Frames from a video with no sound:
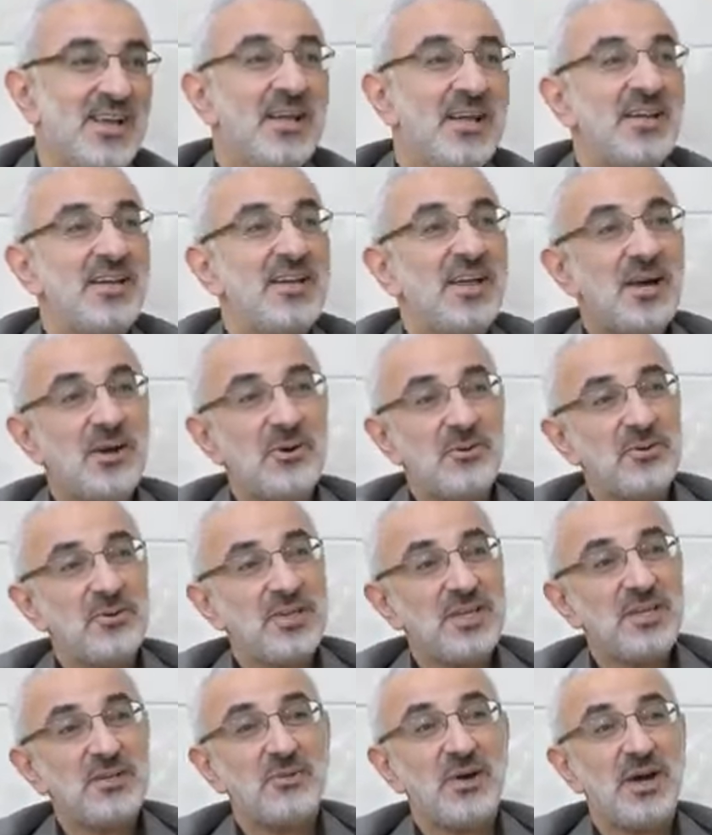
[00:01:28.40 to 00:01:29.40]
لا
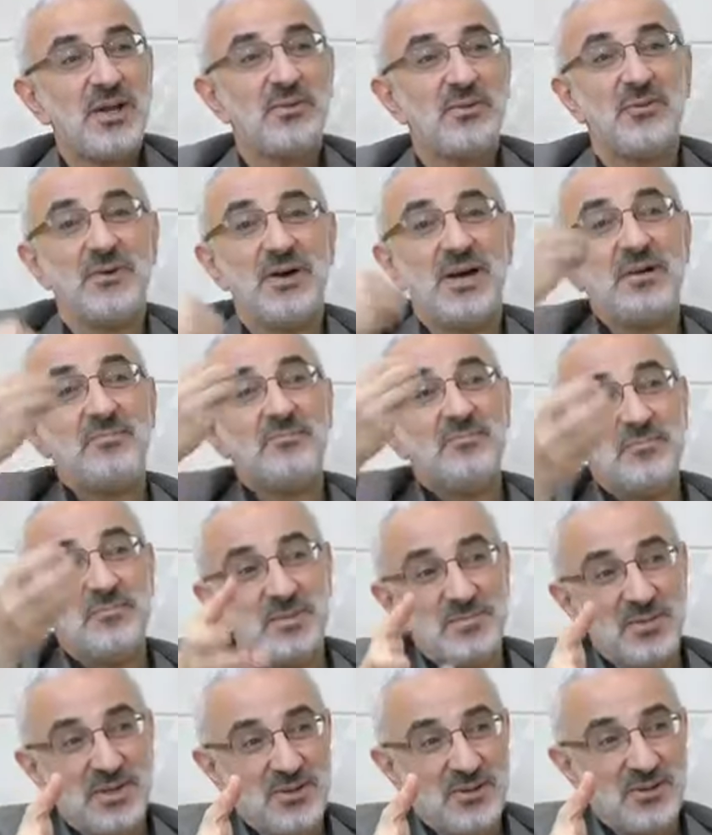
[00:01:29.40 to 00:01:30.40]
أريد أن
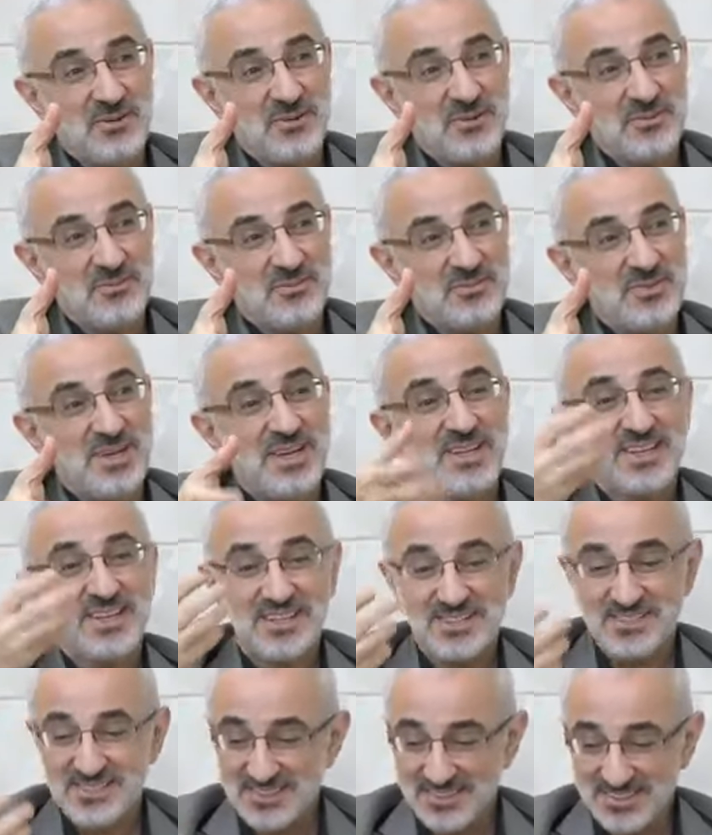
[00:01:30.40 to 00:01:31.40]
أعمم الحكم لكن
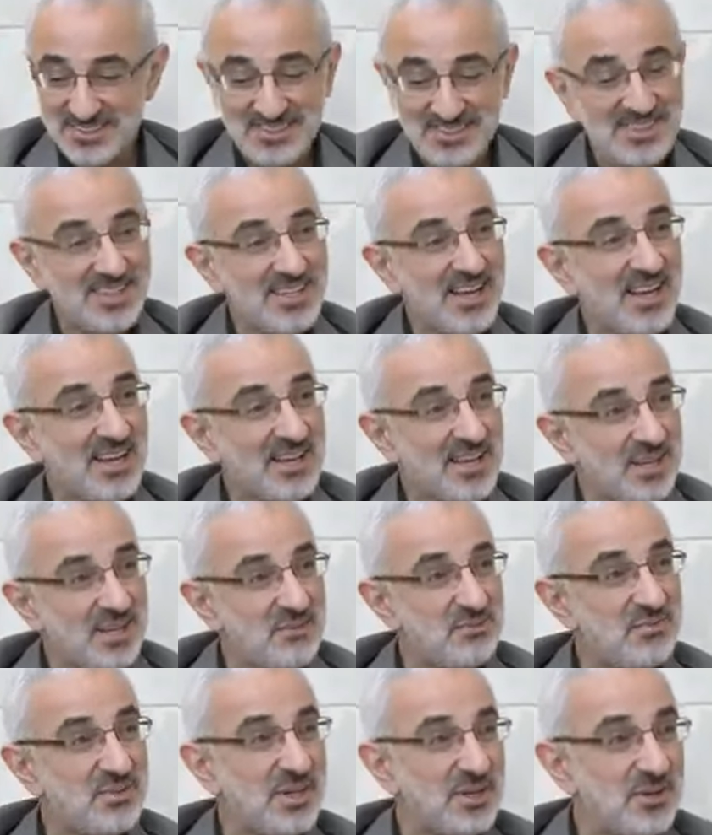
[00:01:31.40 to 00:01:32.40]
أستطيع أن
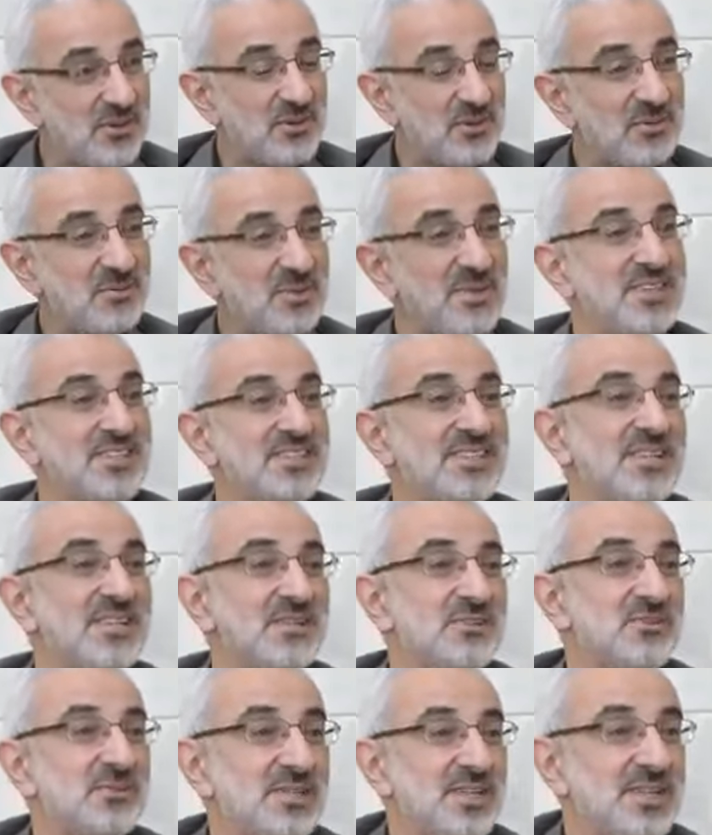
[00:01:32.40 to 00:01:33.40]
أنفي الحكم إذا زال
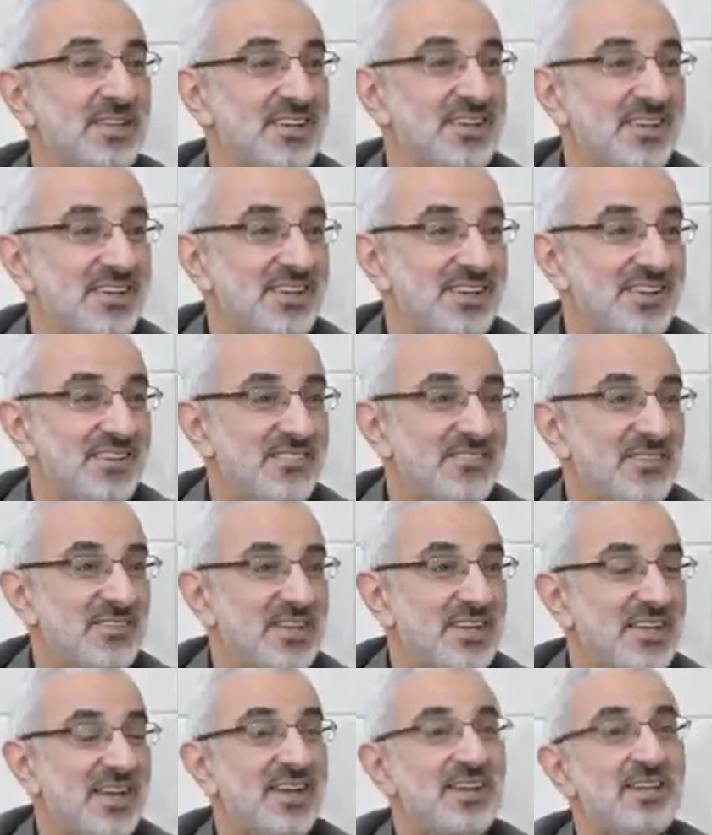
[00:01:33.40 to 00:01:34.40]
جزء العلة
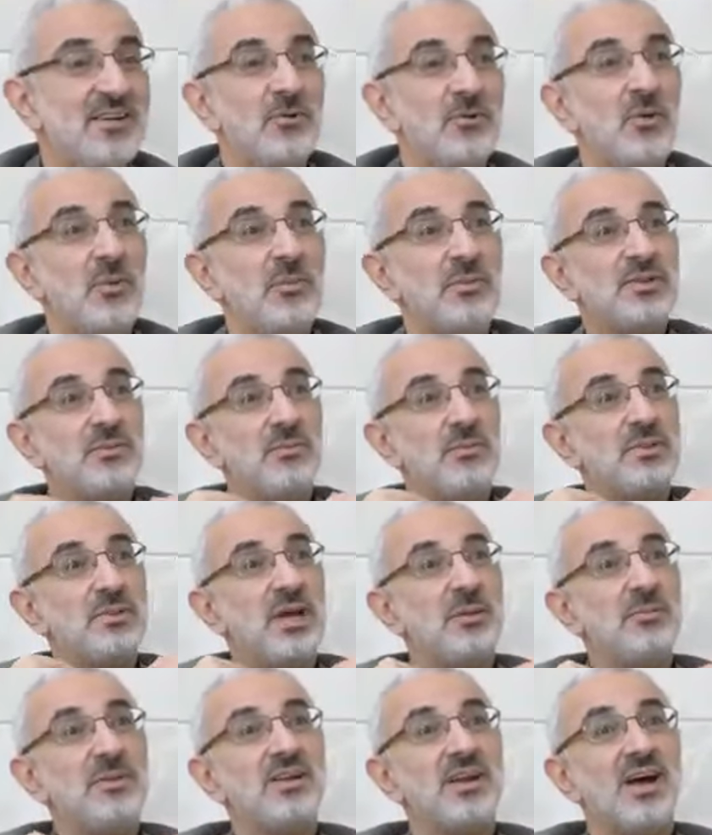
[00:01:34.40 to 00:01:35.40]
يعني
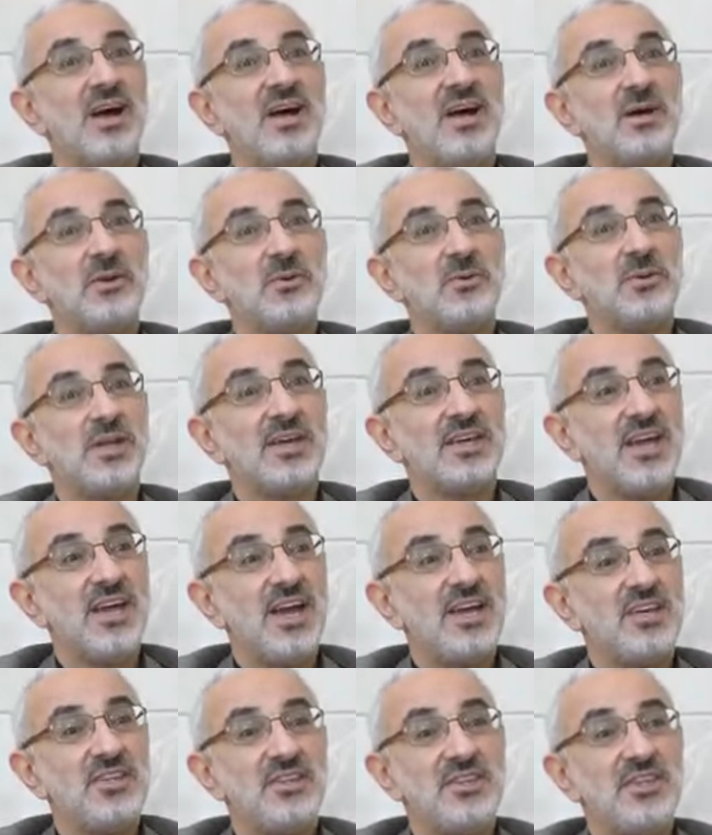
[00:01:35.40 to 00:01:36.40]
وبتعبير آخر هناك
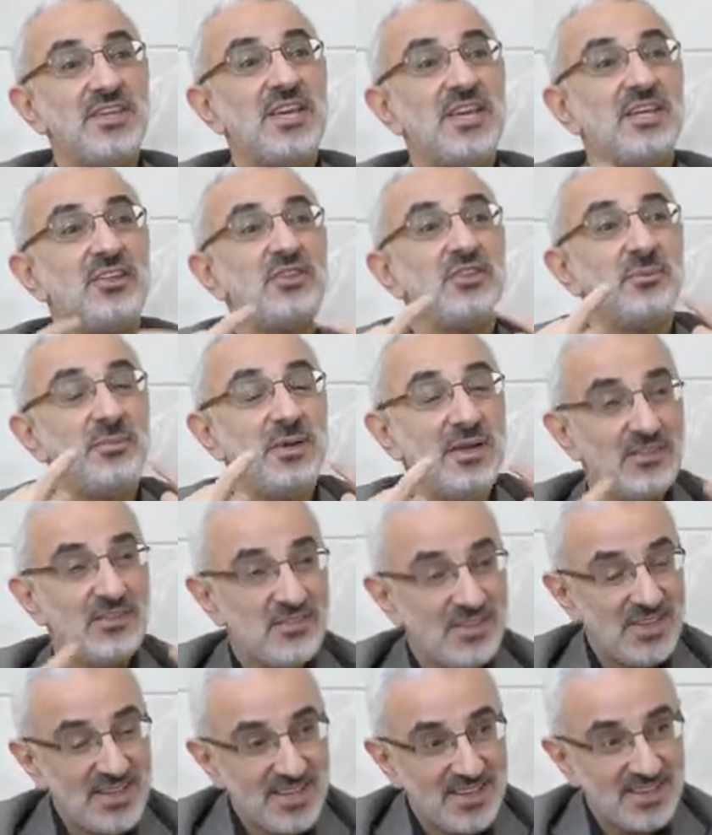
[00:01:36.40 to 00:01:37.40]
حيثية
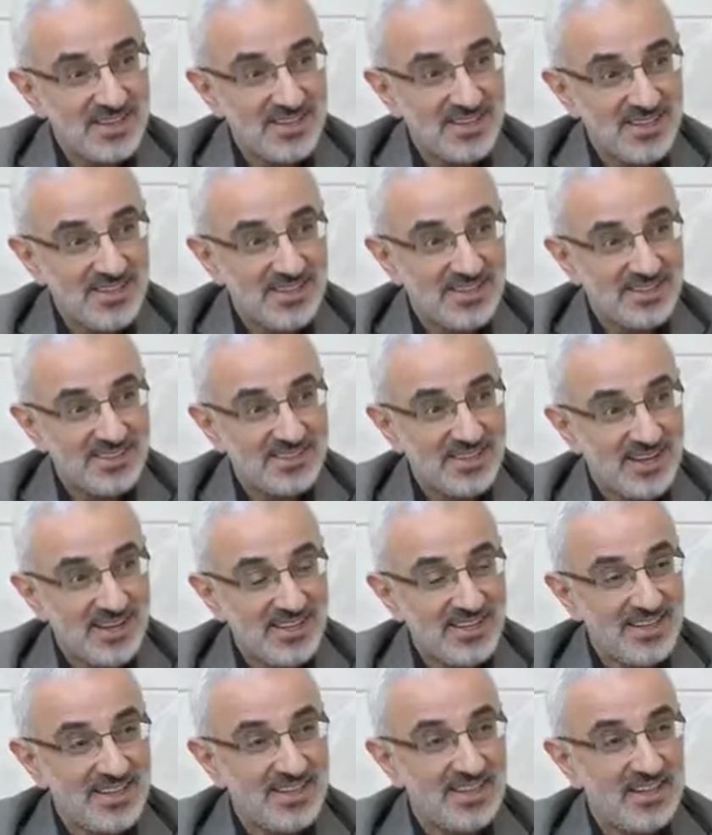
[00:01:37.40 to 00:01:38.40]
إثباتية
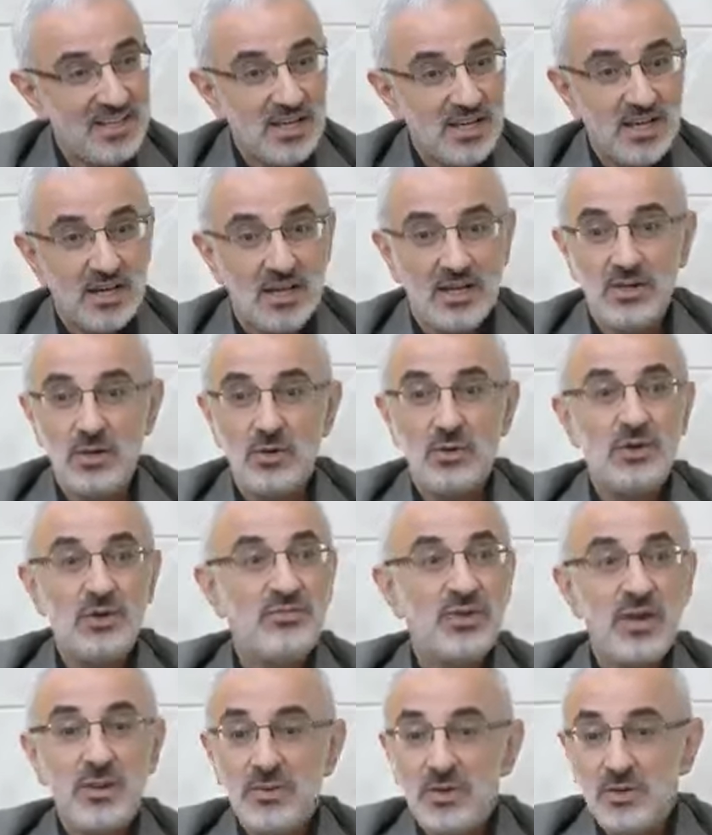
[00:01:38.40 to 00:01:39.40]
للتعليل اللي هو
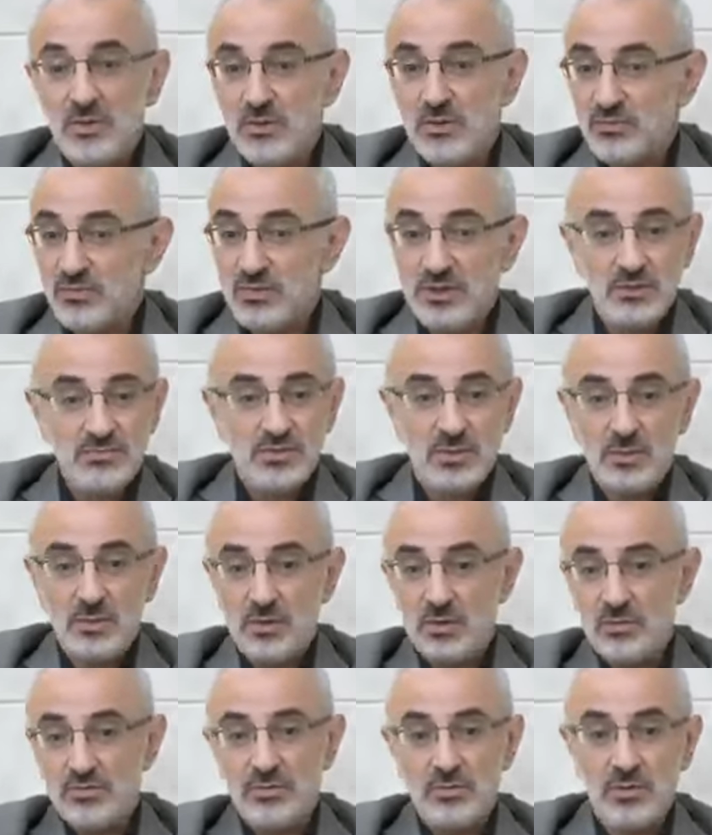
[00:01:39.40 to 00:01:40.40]
الفهم العرفي يفهم
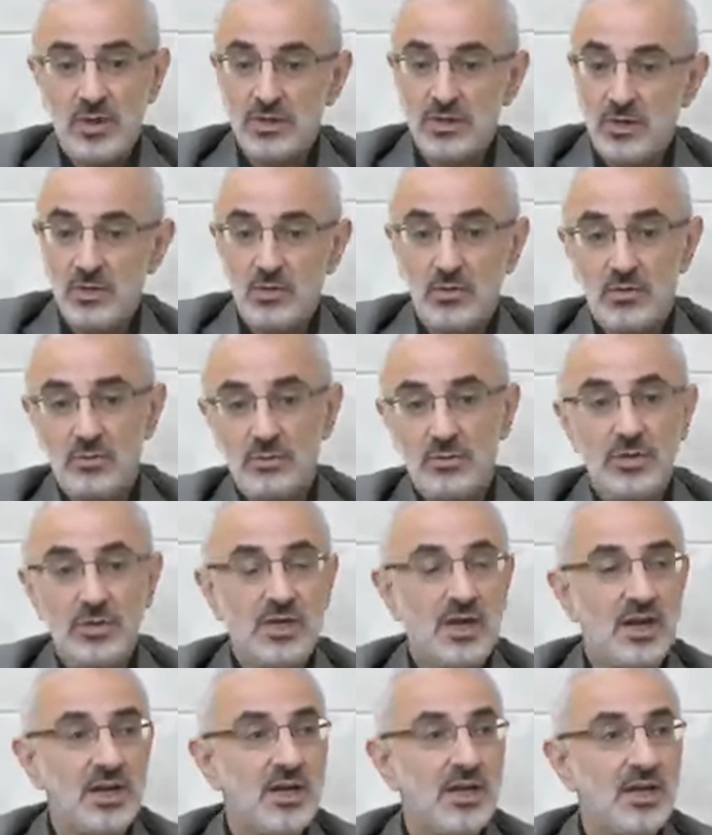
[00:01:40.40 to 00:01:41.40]
العرف انه هذا الحكم بني
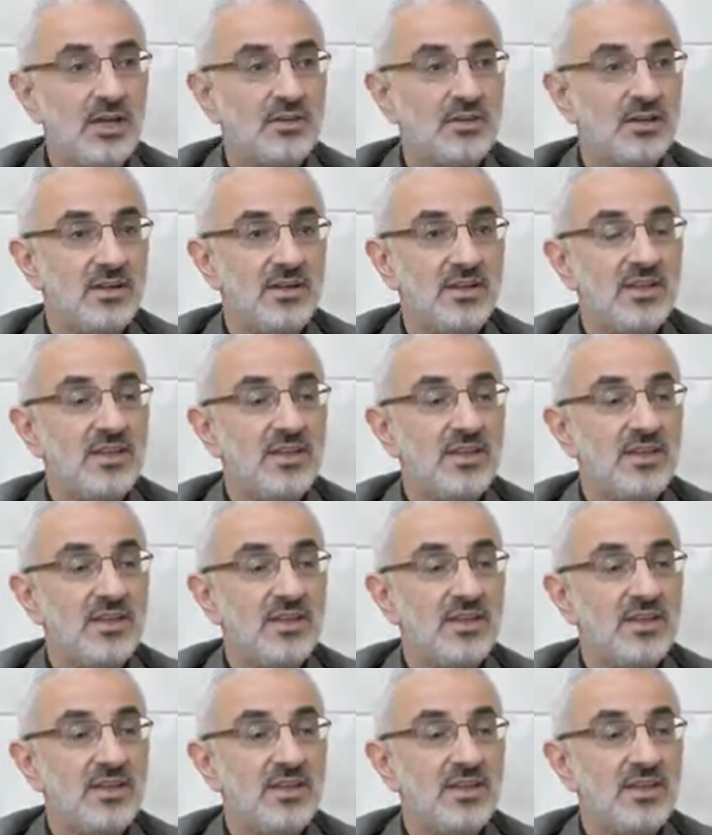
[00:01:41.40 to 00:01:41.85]
على هذا